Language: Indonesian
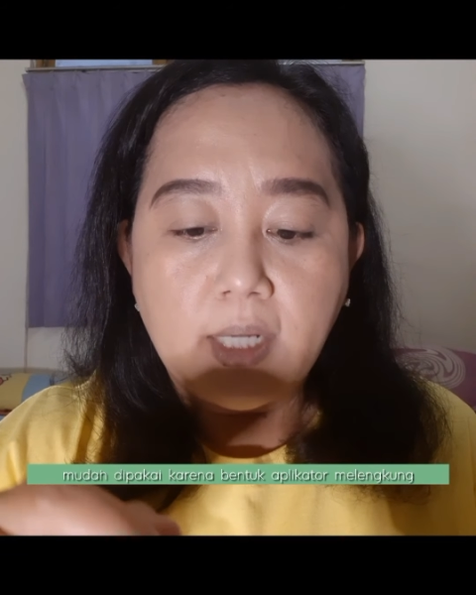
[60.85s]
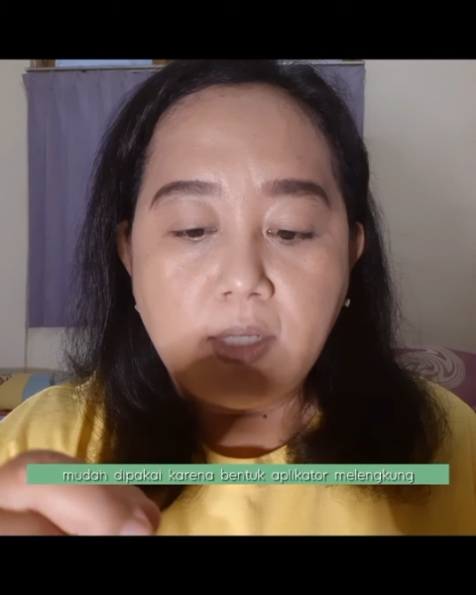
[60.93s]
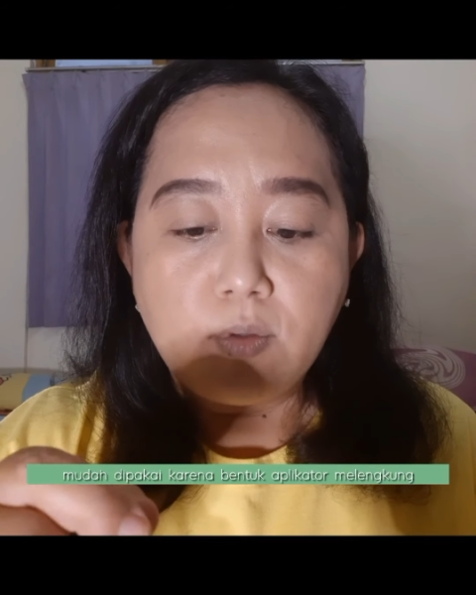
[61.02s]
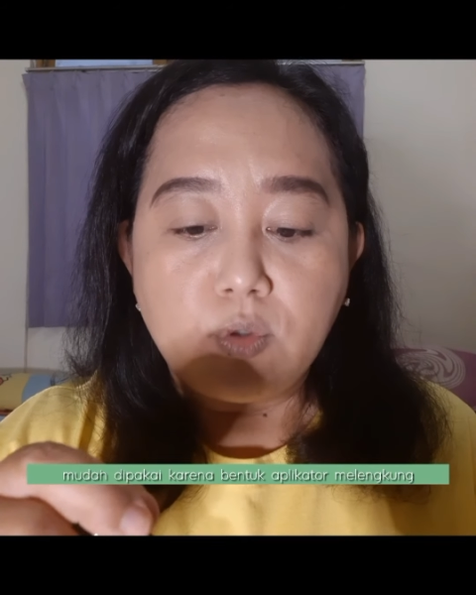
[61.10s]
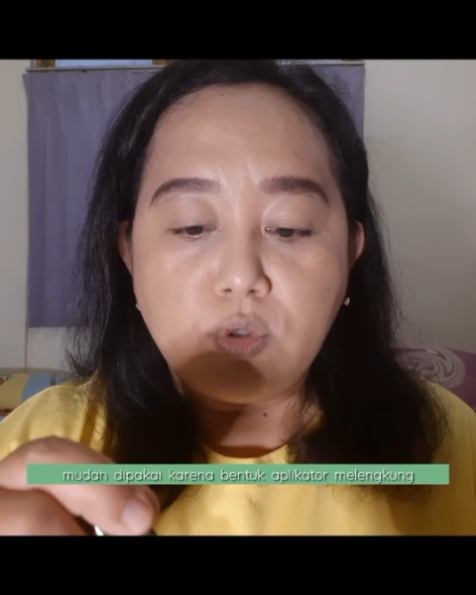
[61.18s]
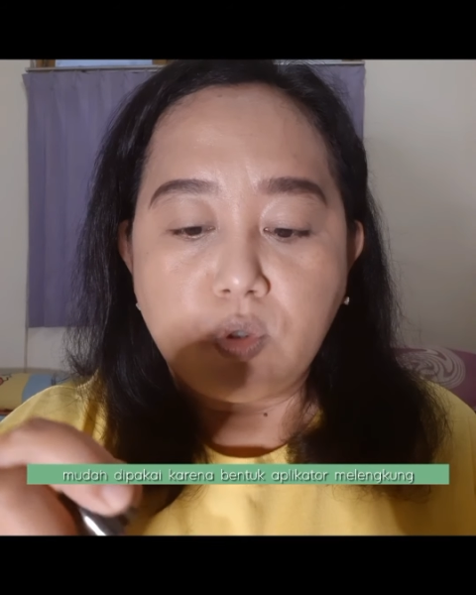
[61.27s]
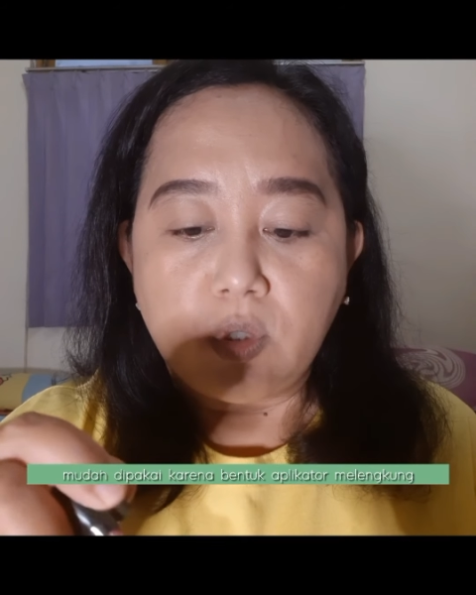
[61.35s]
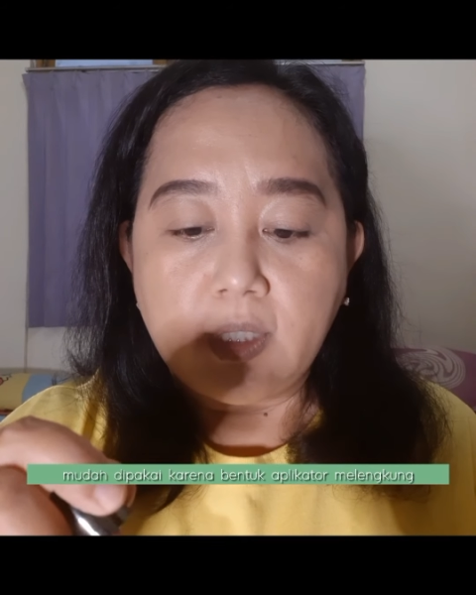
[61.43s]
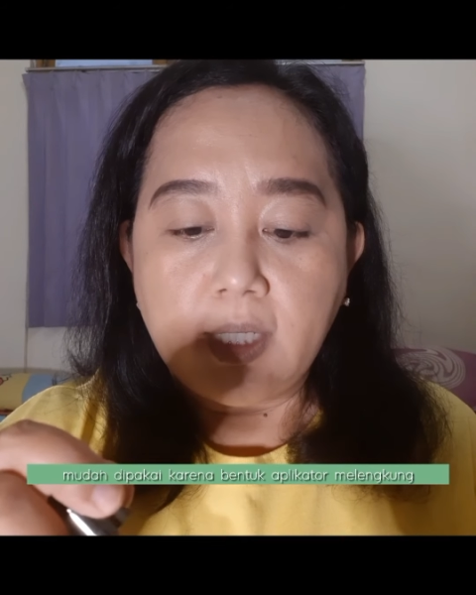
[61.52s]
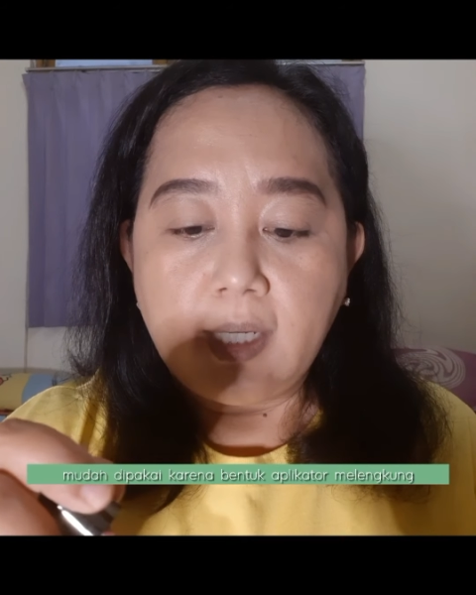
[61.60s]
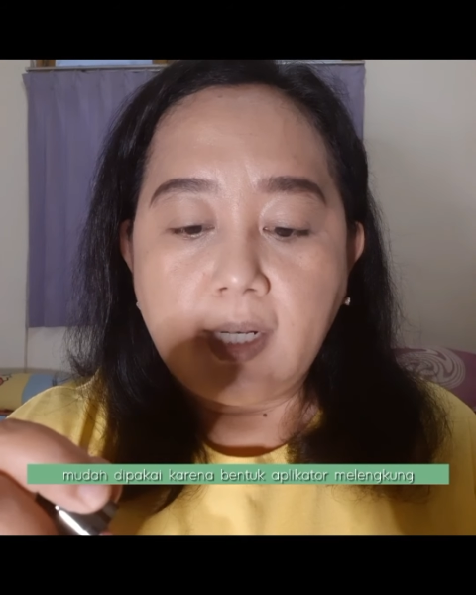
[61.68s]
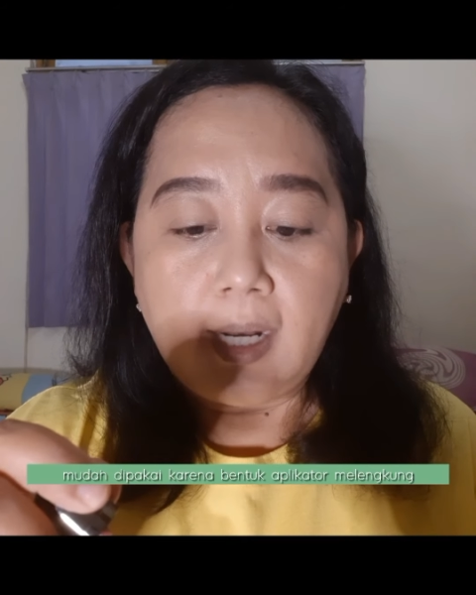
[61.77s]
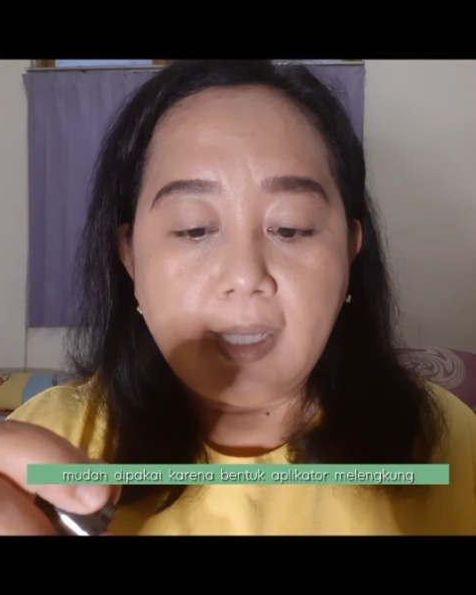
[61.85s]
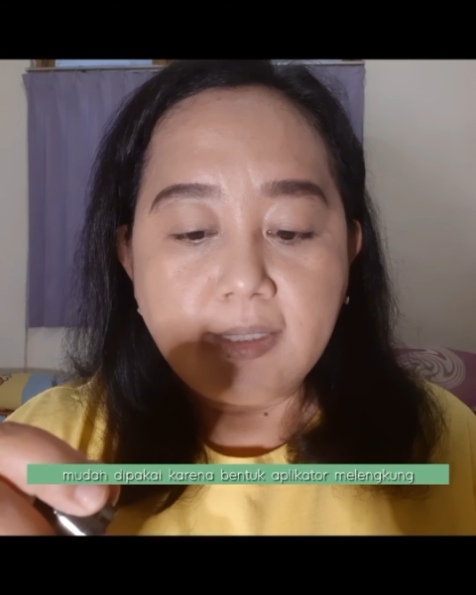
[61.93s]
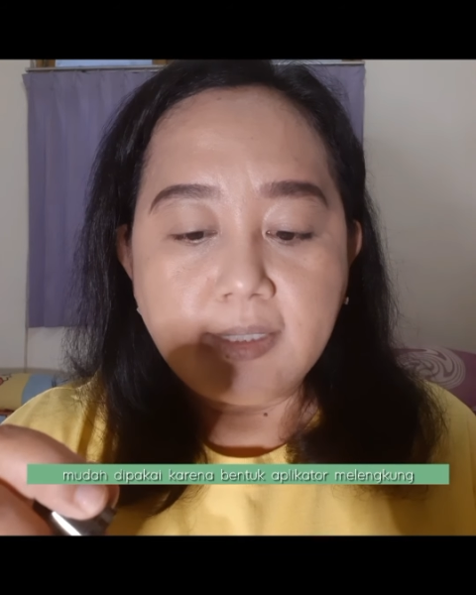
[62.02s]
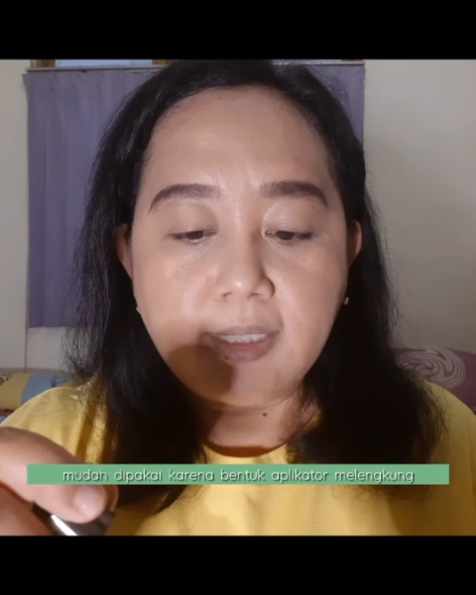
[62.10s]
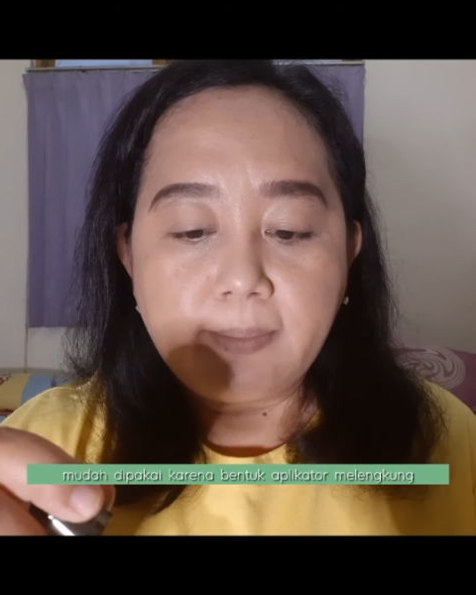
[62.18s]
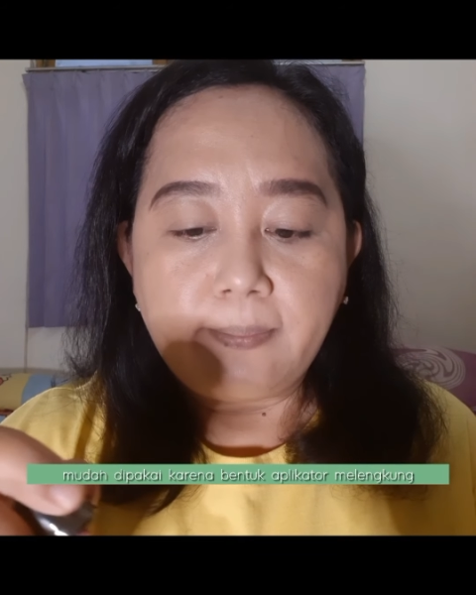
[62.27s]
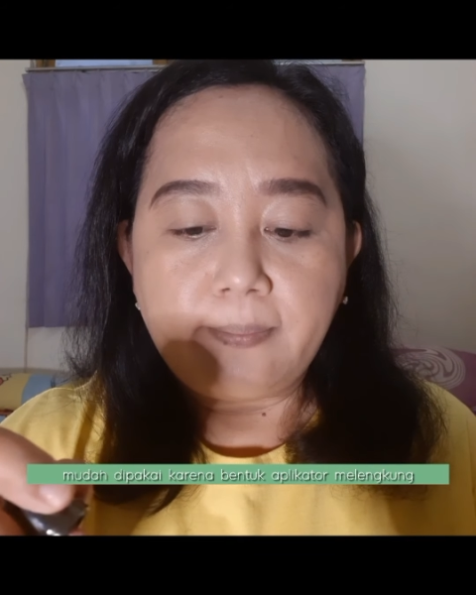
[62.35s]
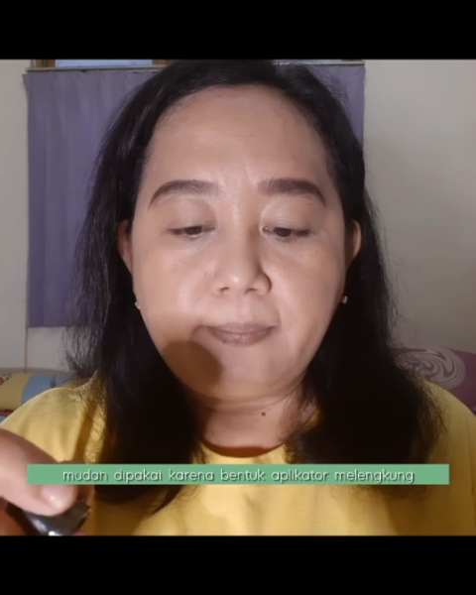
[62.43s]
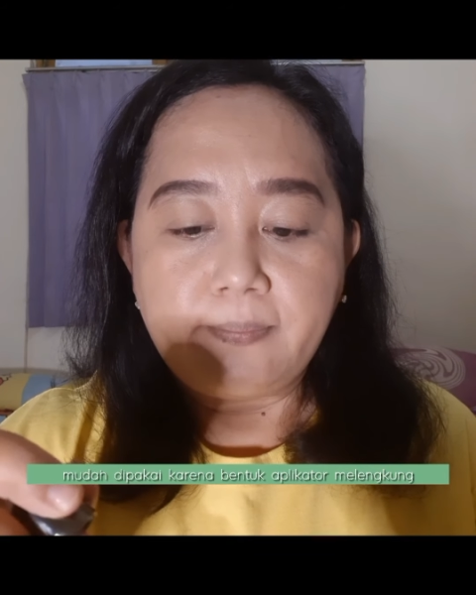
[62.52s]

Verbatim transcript: dan ujungnya lancip